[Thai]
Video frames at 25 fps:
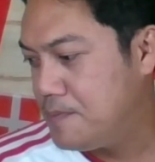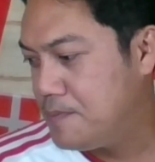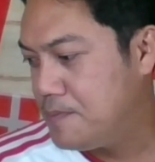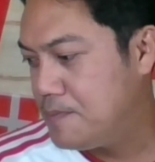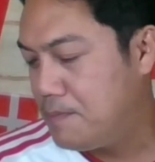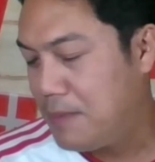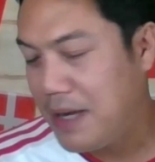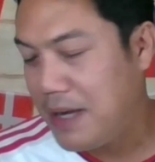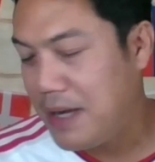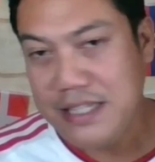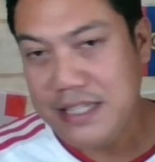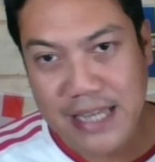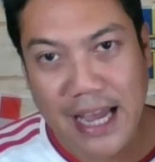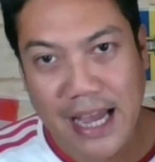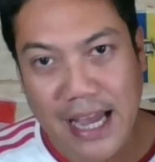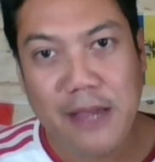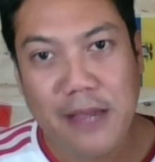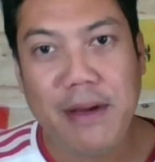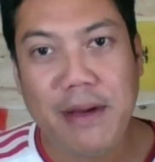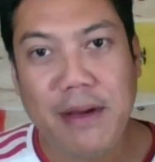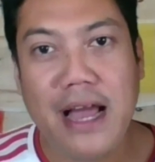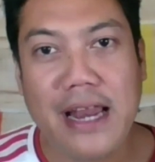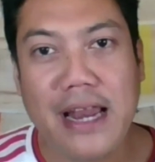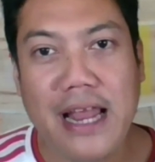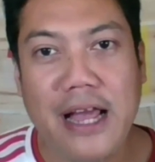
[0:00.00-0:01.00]
มั่นใจ
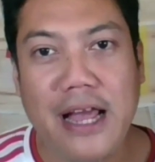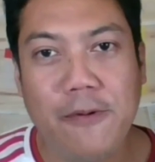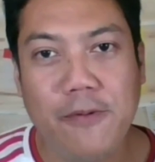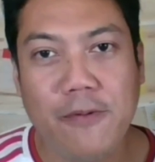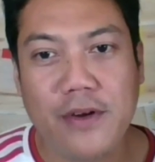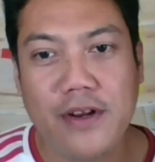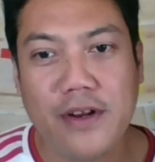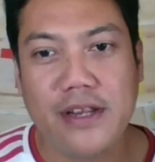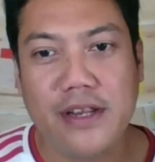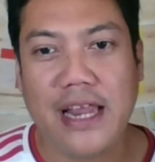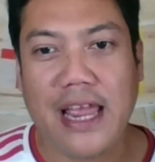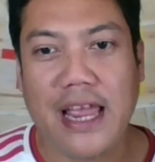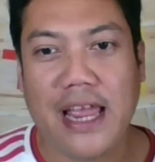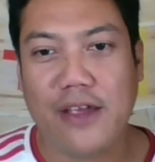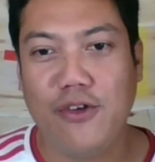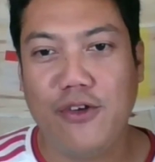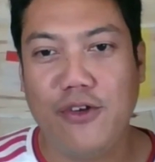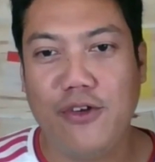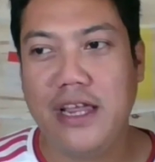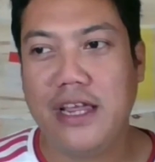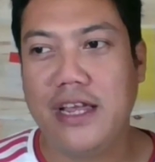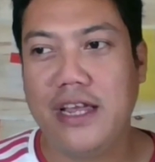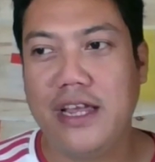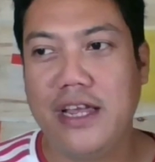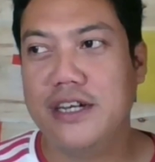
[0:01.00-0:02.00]
มากนะเด็กคนนี้
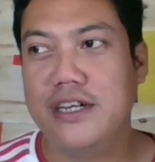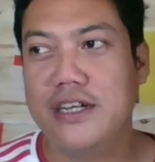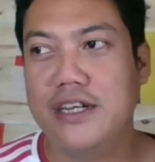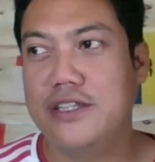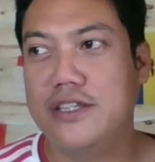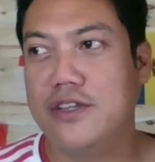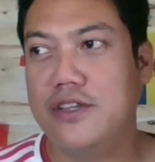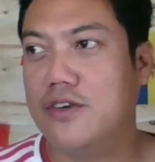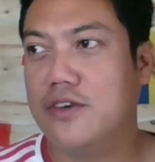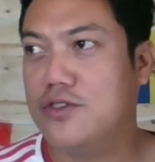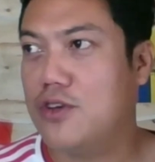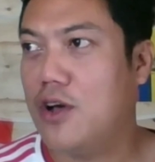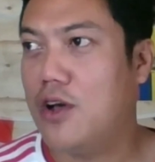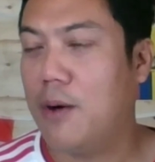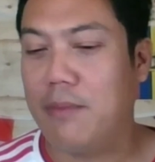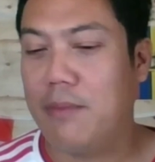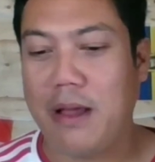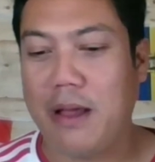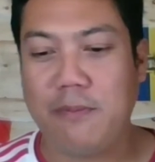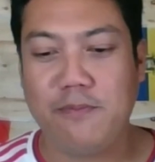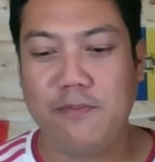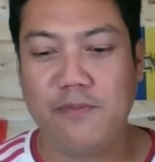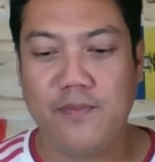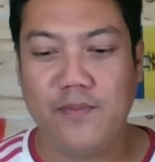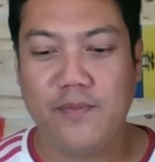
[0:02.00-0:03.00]
ก็คือต้องยอมรับ
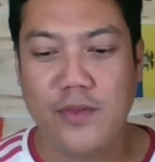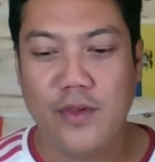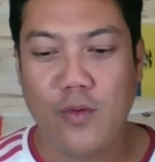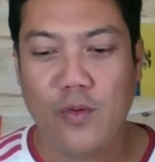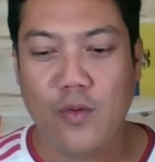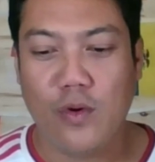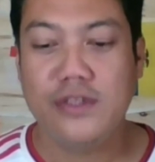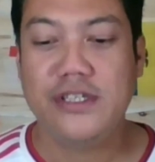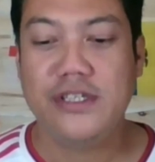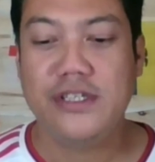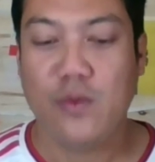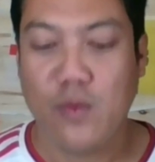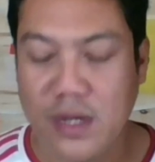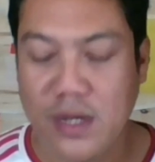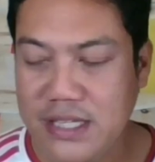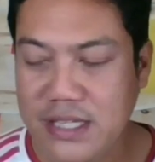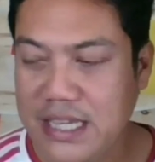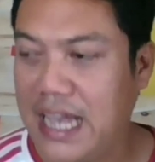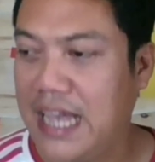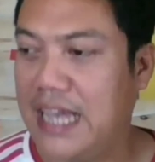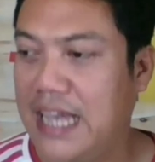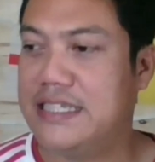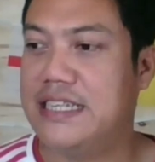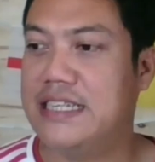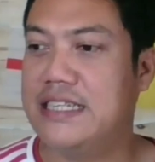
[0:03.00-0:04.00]
หัวจิตหัวใจ
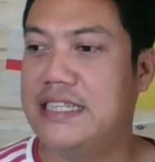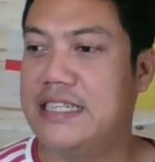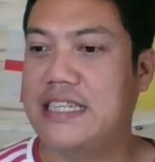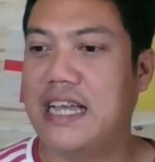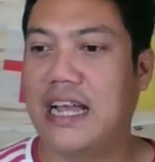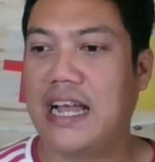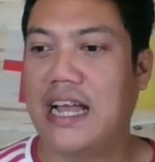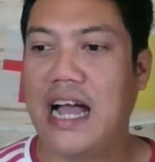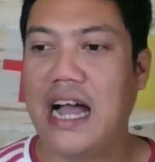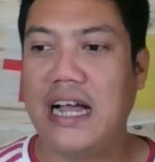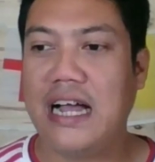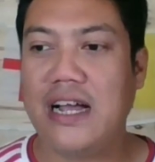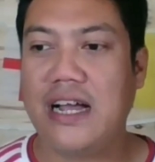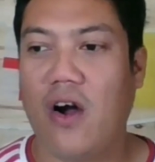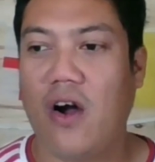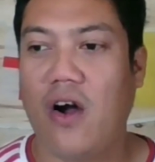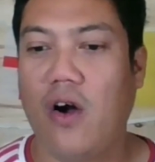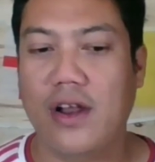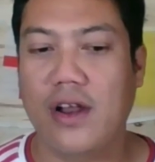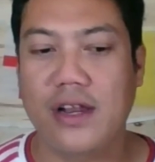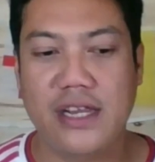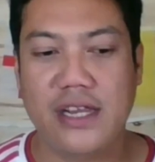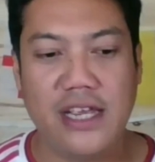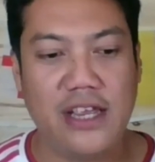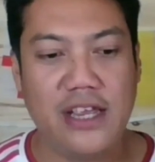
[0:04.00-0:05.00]
จริงจากครั้งก่อน
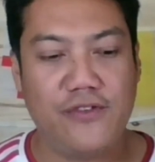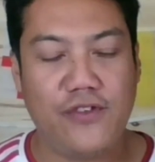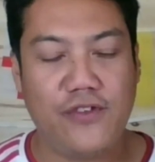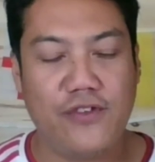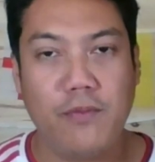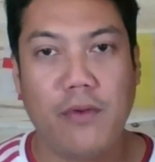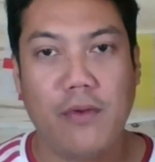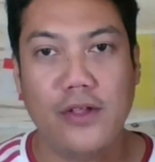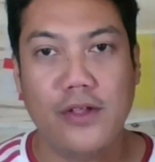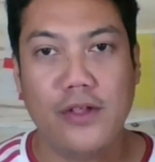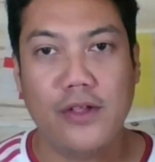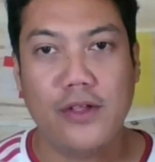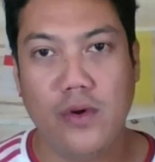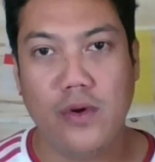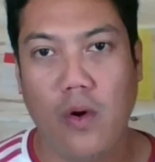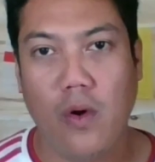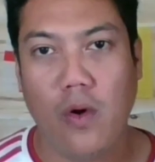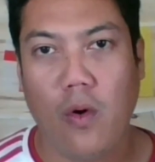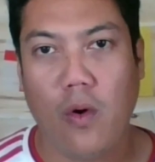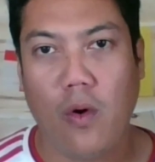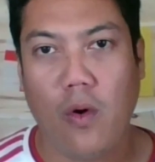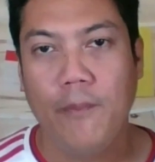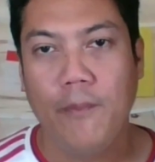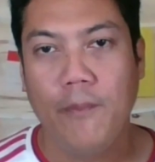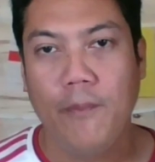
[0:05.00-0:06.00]
ที่ฟุตบอลยูโร
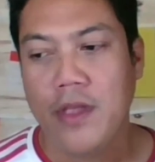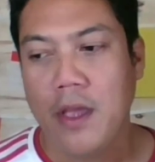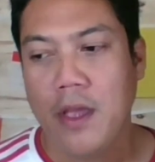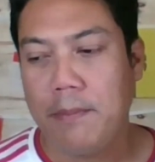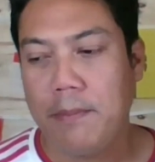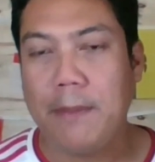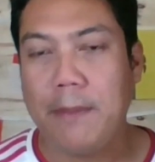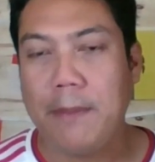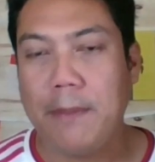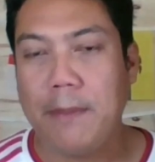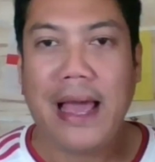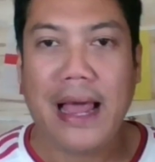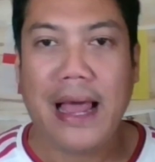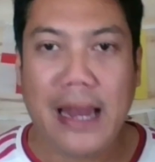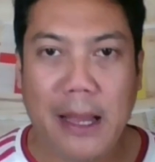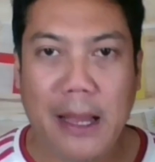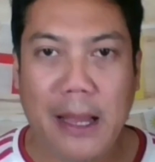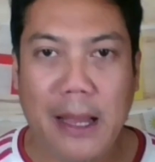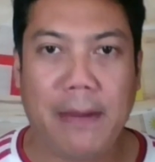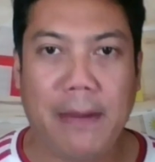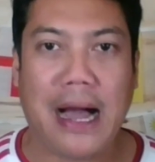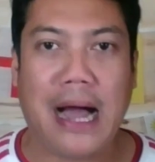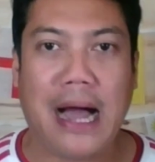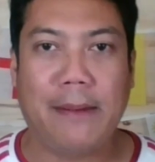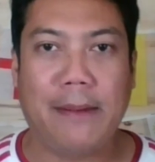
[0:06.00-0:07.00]
เป็นแพ้รับ
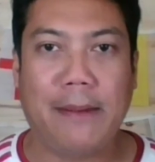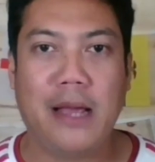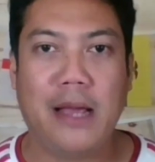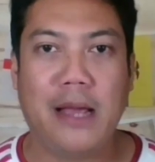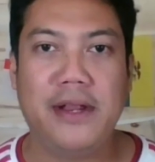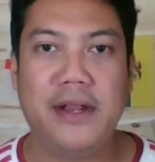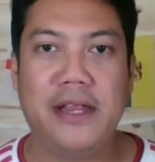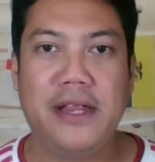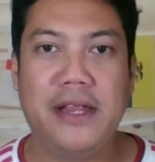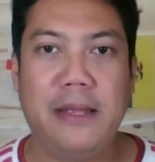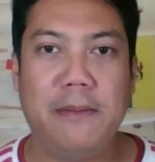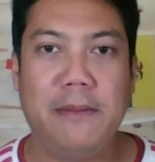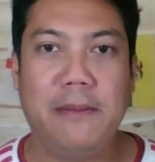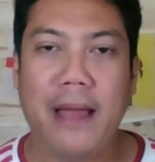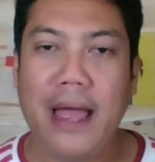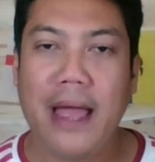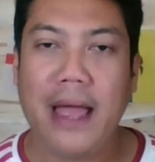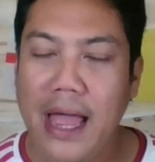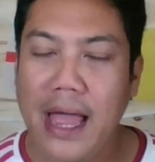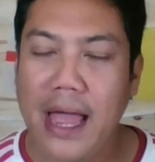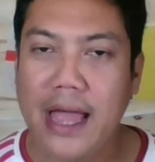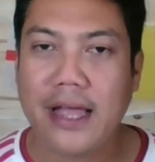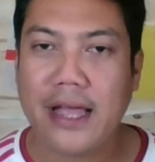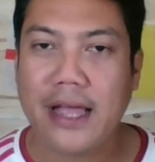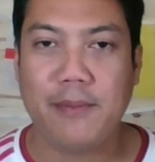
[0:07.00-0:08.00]
บาปที่ทำให้ทีมแพ้
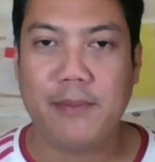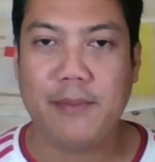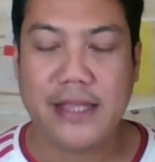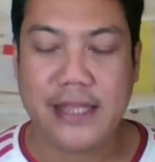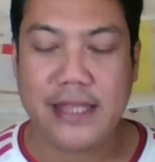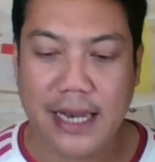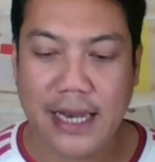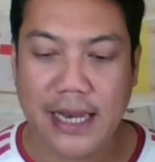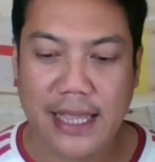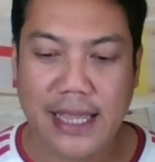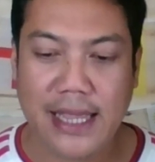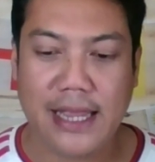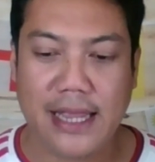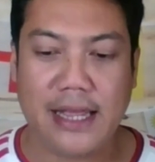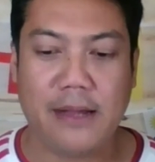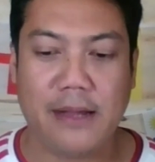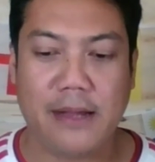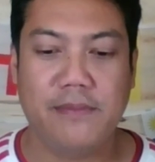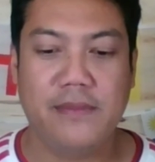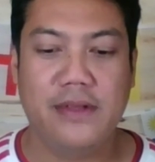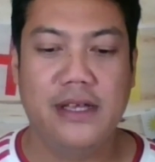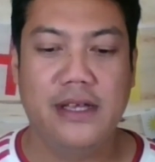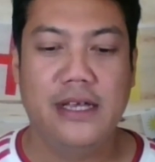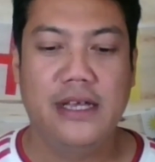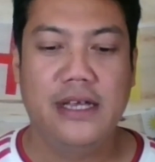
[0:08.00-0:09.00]
กับอิตาลีนะครับ
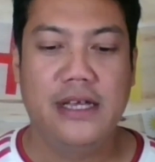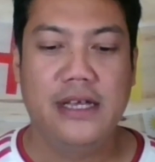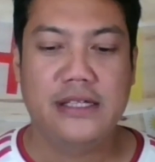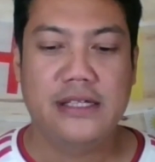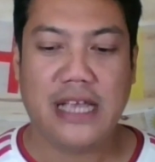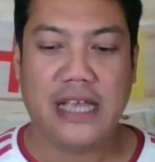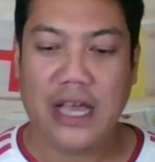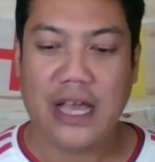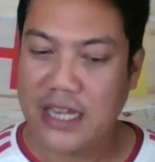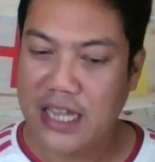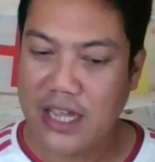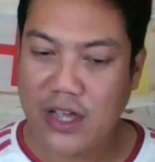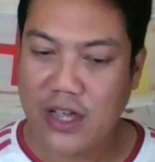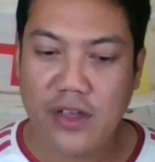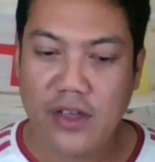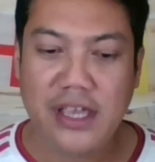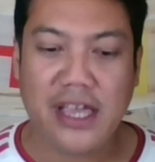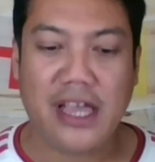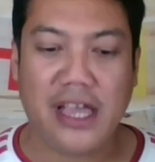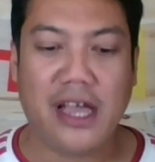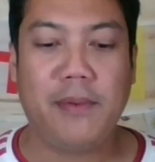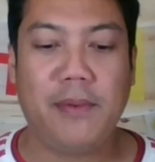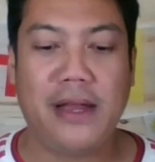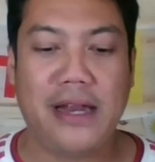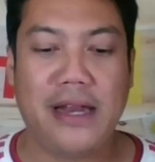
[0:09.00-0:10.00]
แต่นี่ก็ยิง
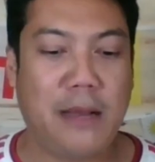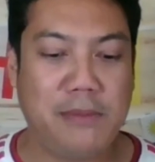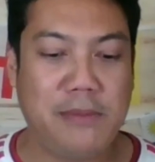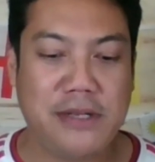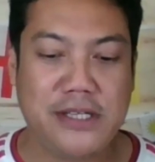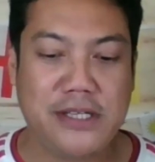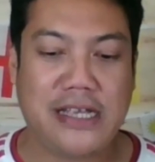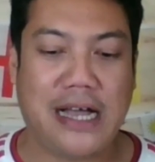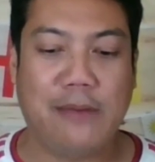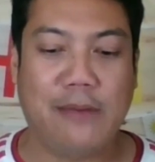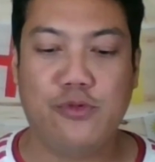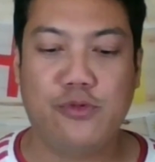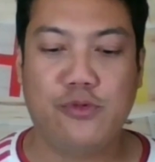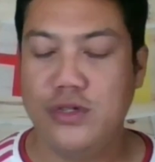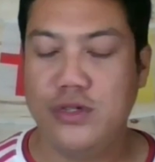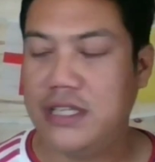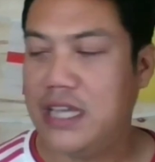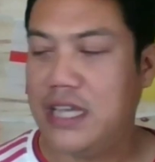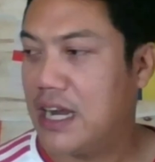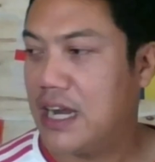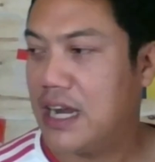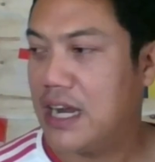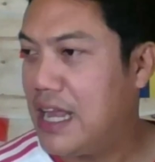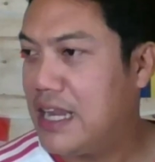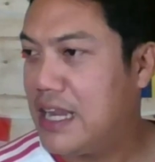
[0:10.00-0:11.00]
เข้าไปนำเป็น สามศูนย์ จาก
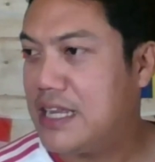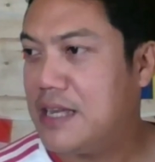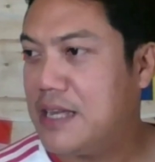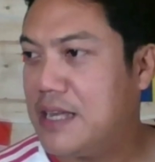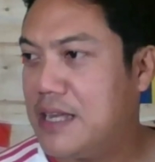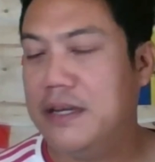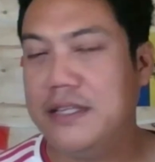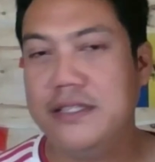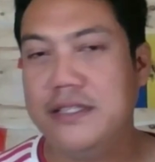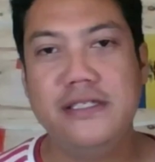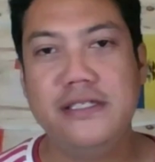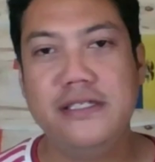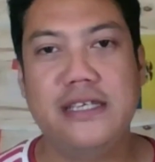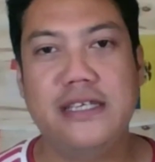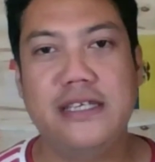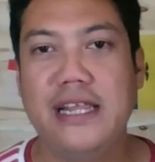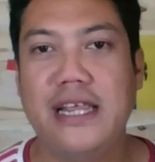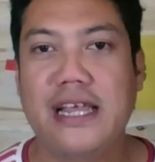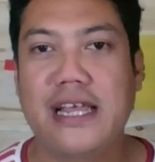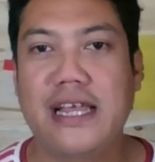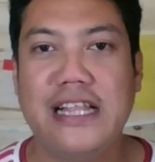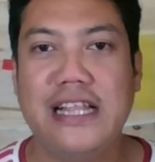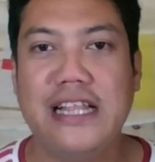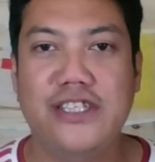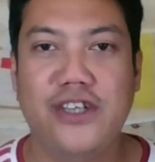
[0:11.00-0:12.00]
นั้นก็เหมือนเซเน
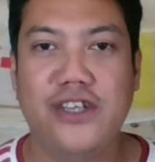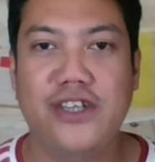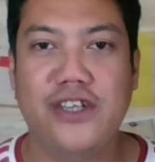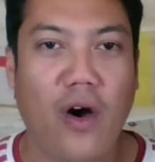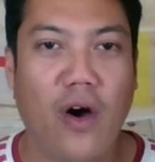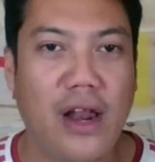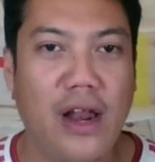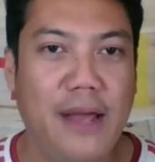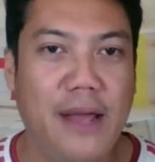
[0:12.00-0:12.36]
กัลช็อกแล้ว